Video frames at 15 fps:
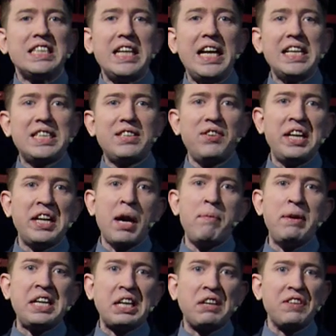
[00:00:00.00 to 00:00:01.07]

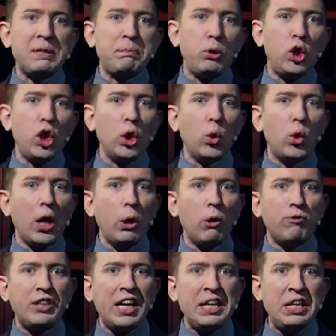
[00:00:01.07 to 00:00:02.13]
Следственный комитет возбудил
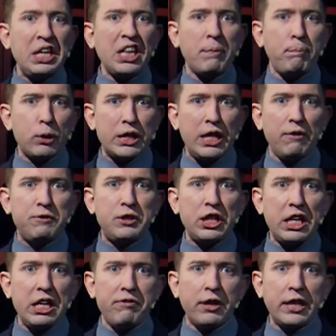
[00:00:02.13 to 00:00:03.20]
уголовное дело
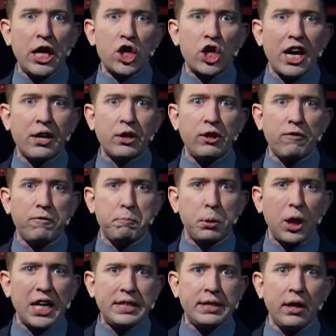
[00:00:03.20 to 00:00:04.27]
после взрыва на
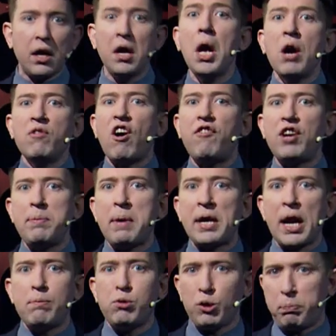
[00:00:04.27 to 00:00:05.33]
шахте в Пласте.
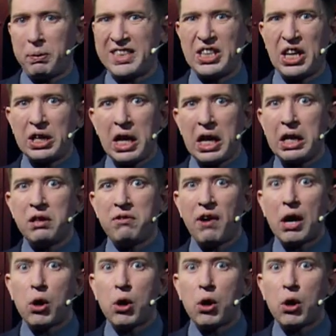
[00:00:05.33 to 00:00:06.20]
Во время работ пострадали